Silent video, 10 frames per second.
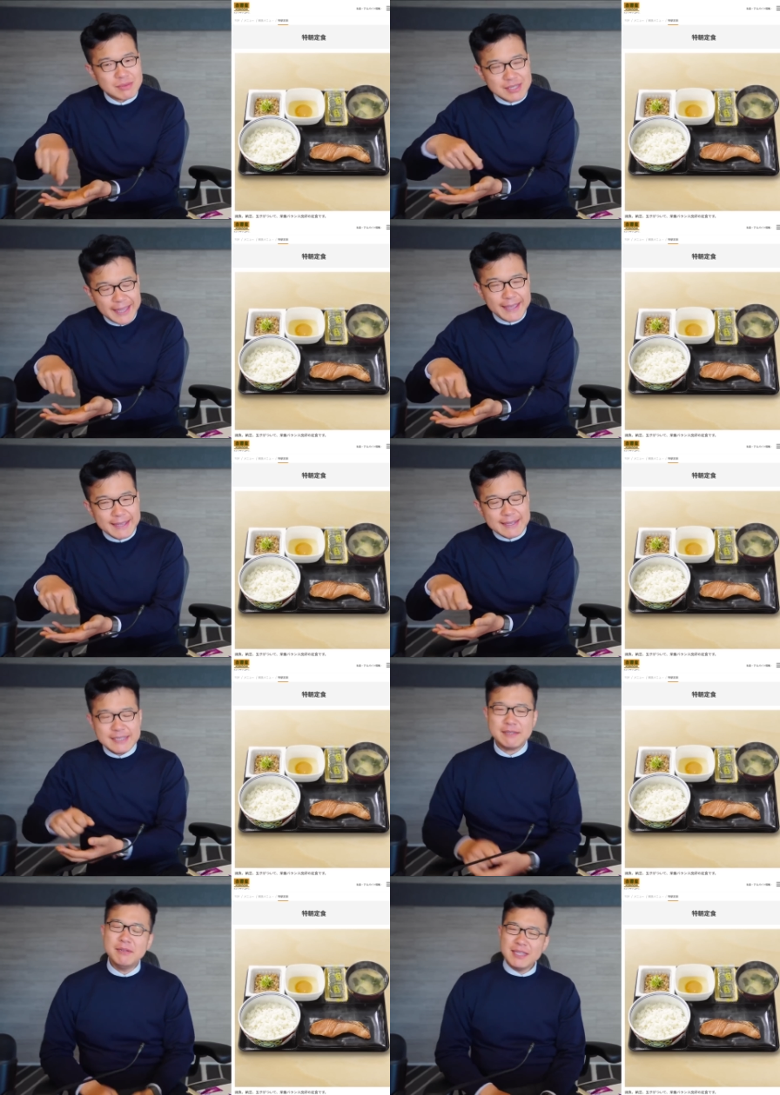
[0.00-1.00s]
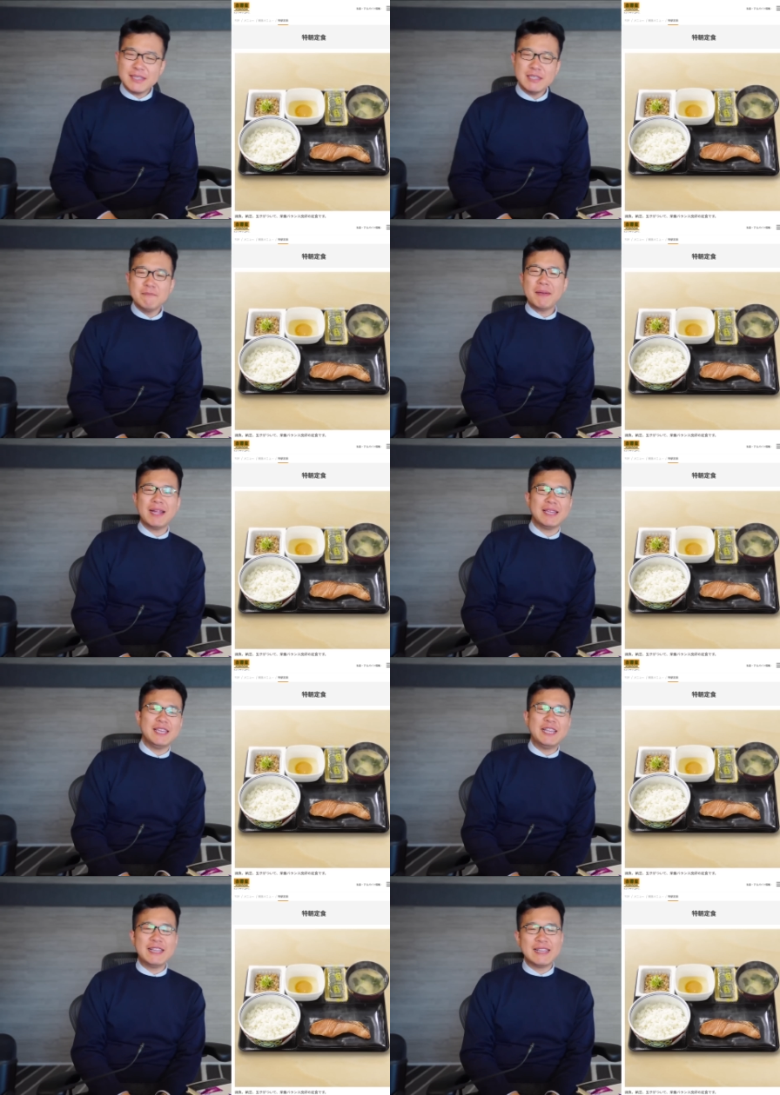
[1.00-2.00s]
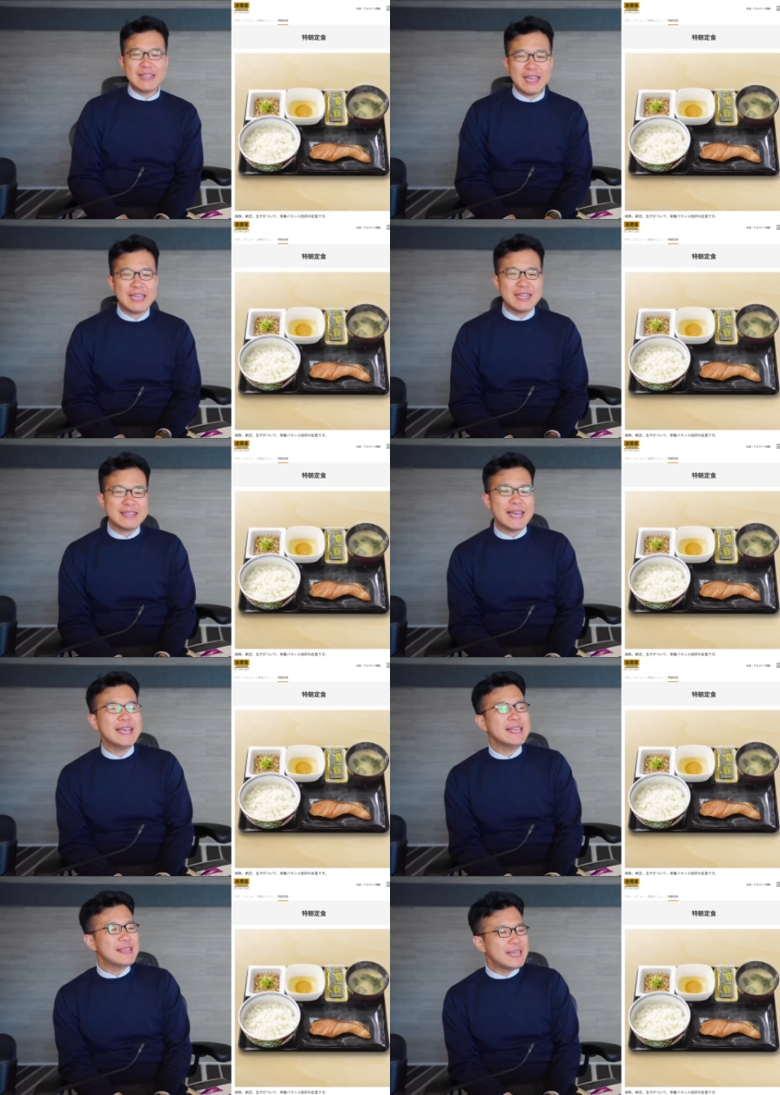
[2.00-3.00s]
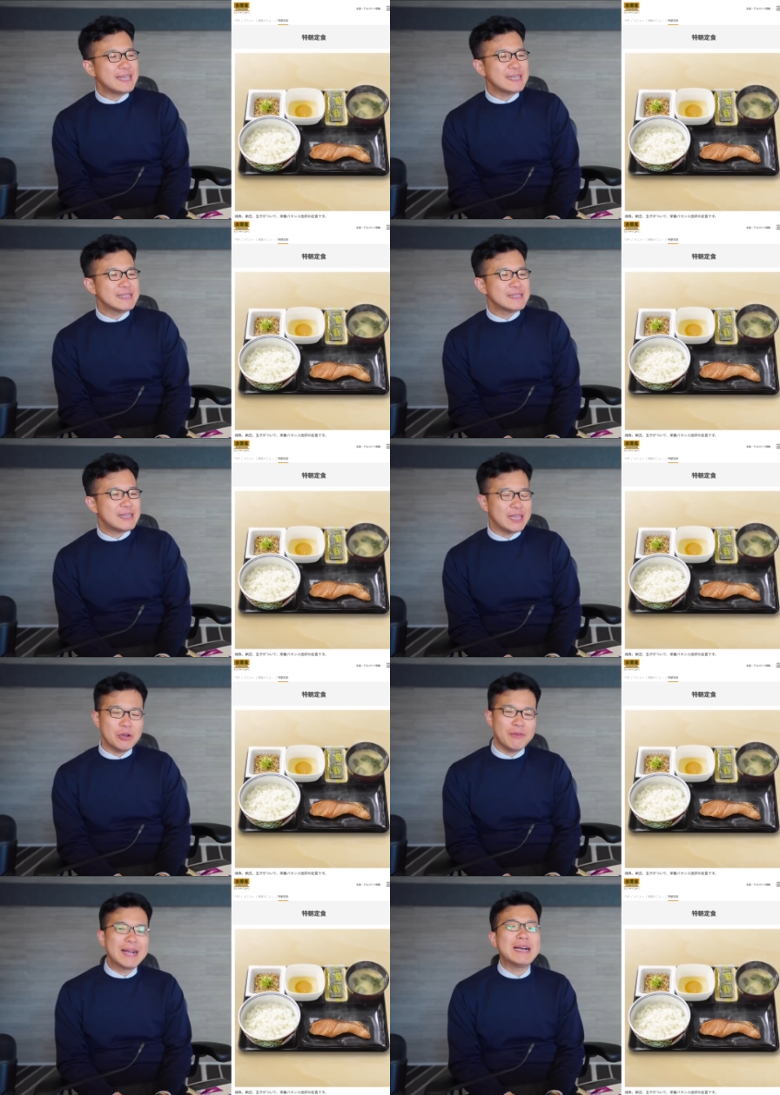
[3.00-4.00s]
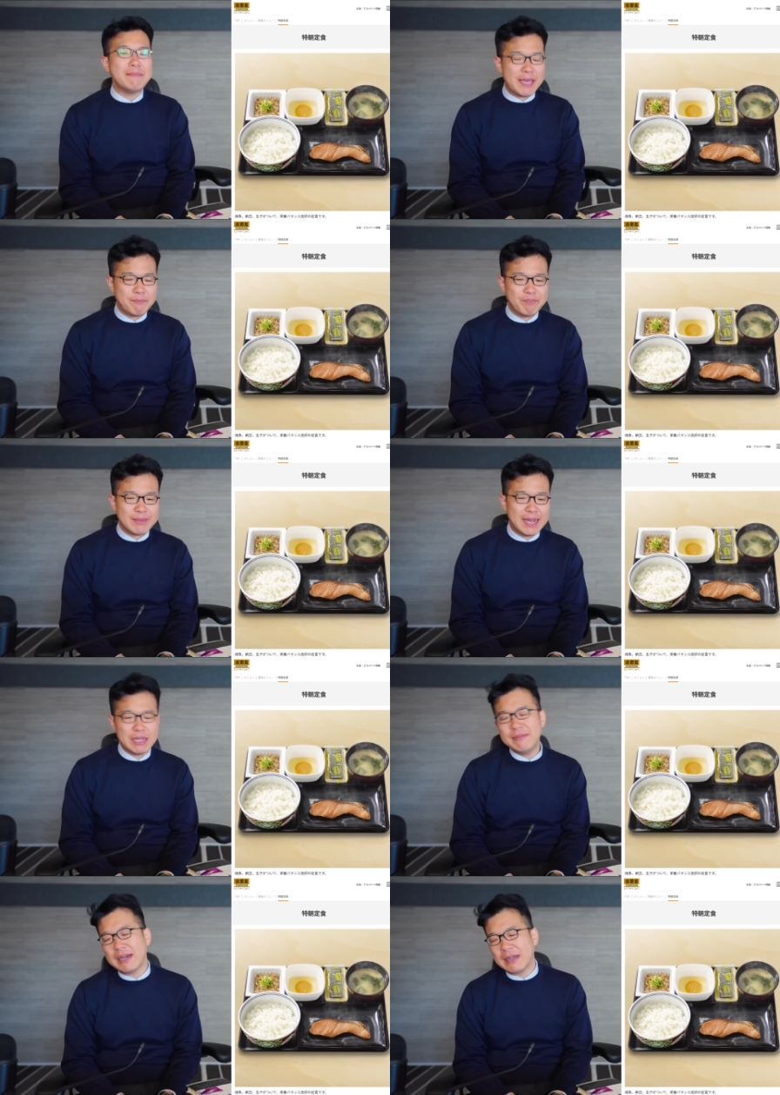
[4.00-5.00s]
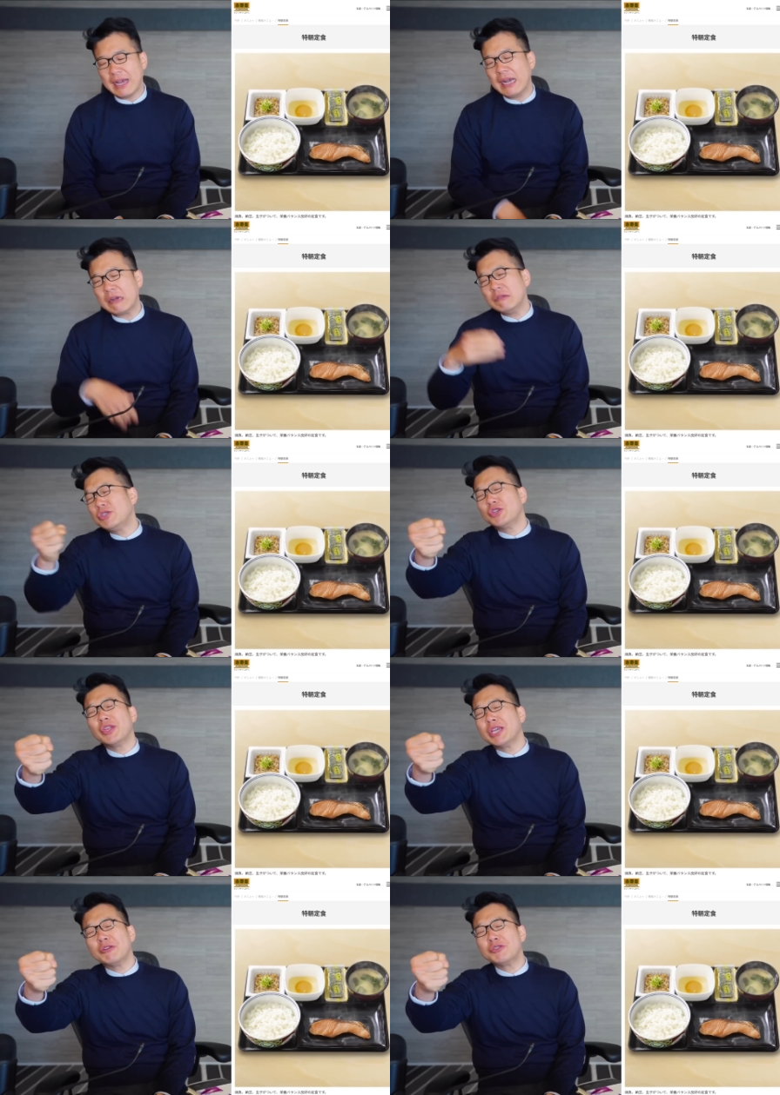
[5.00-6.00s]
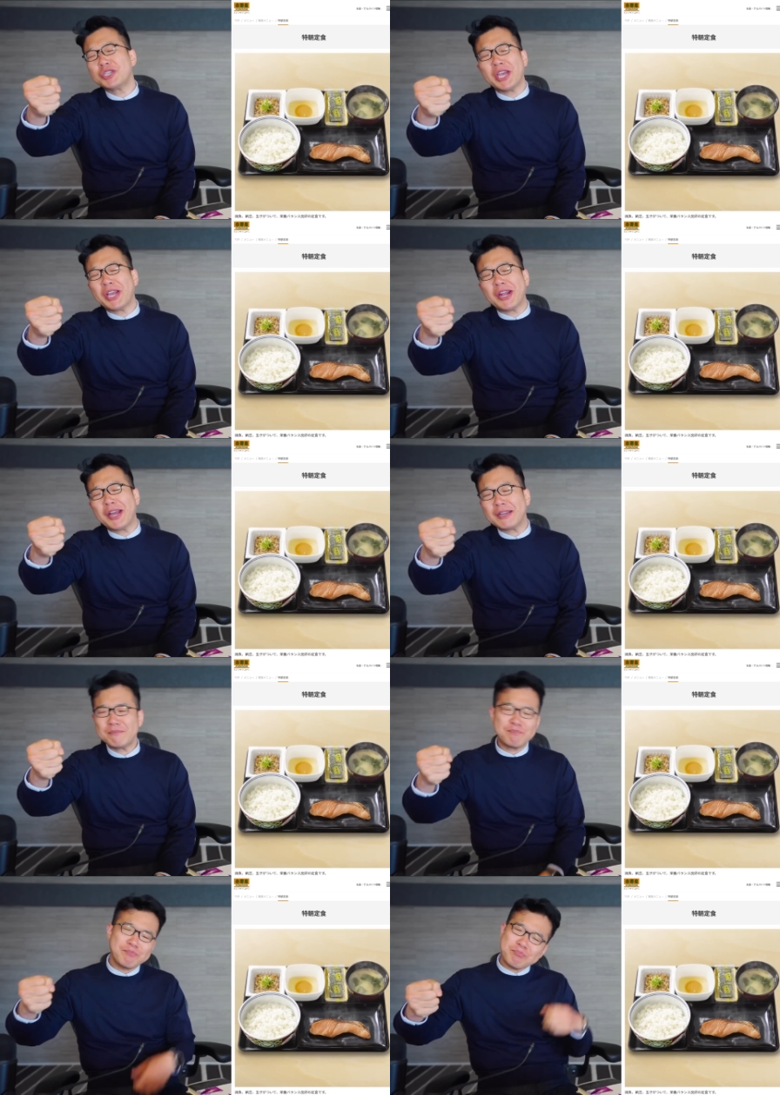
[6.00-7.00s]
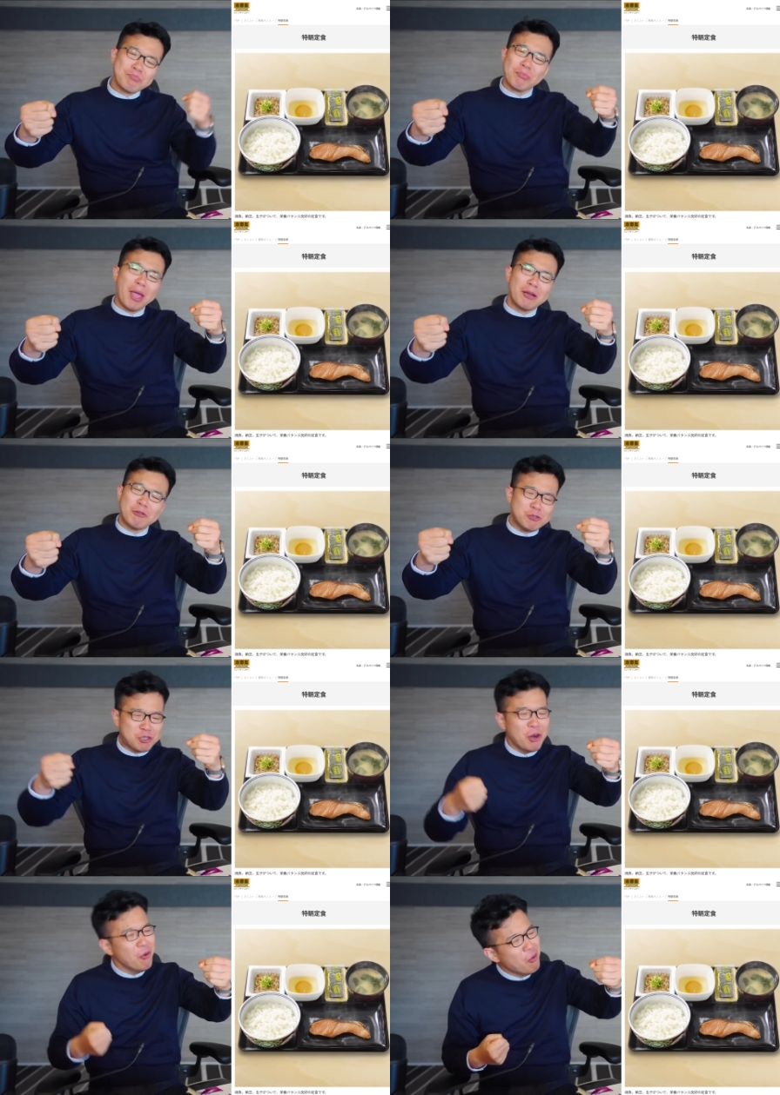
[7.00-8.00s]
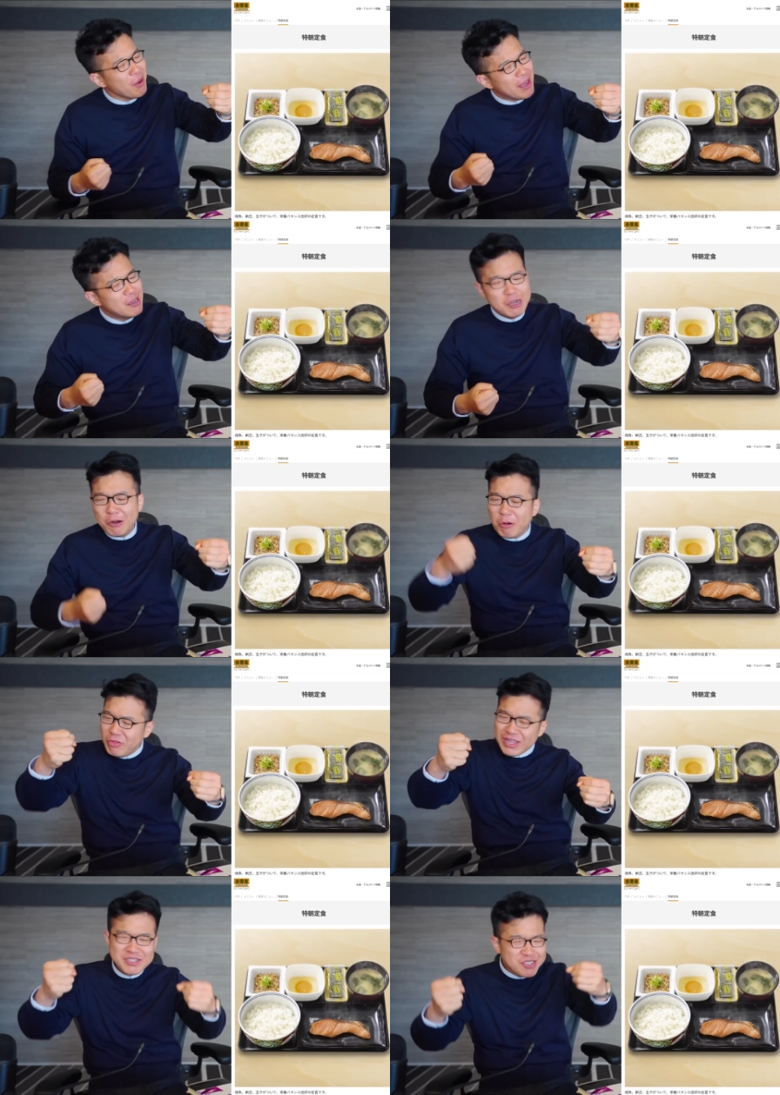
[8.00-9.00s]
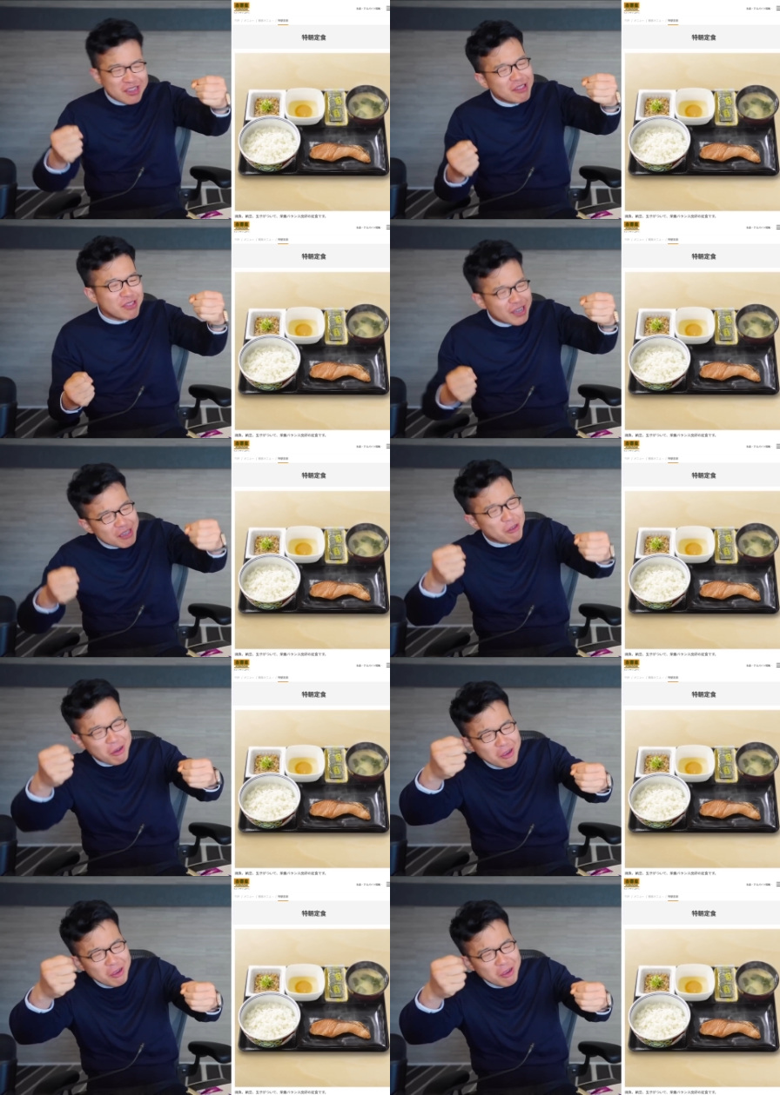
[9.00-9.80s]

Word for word: で、自分でスーパーに行って悩んだ、わかめ。あるいは、こっちのネギどっちがいいかな。こっちの方が同じ値段だけど、